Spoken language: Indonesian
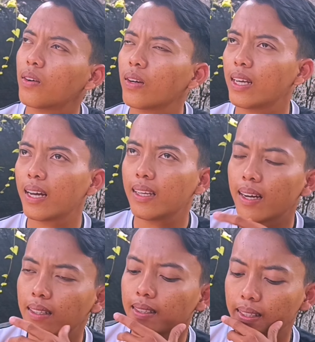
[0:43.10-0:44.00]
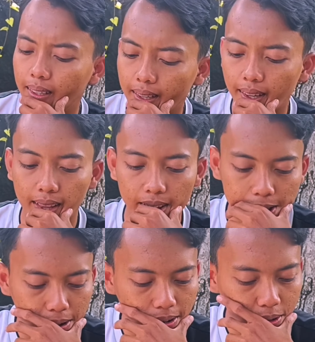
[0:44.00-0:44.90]
hoyanya euy kela
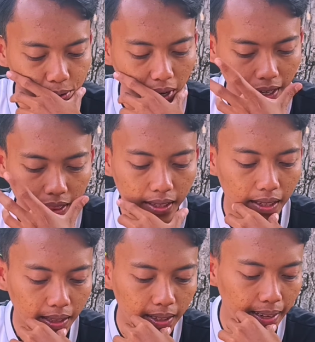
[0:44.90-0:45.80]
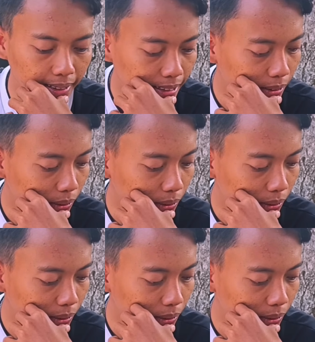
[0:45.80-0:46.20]
renget-renget kalanya